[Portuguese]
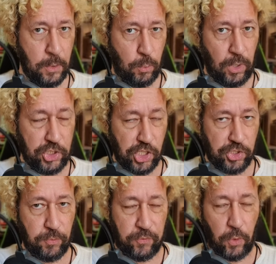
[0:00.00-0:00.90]
um
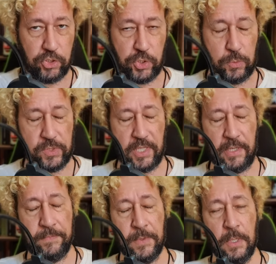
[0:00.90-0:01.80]
adjetivo forte que eu
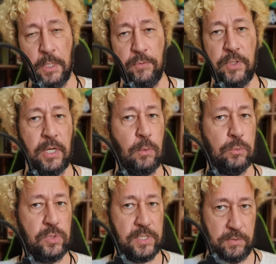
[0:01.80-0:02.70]
usei, foi na
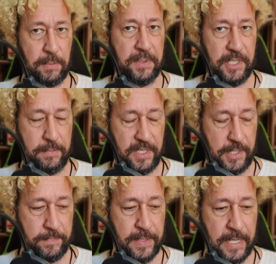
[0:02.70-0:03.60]
condução da pandemia.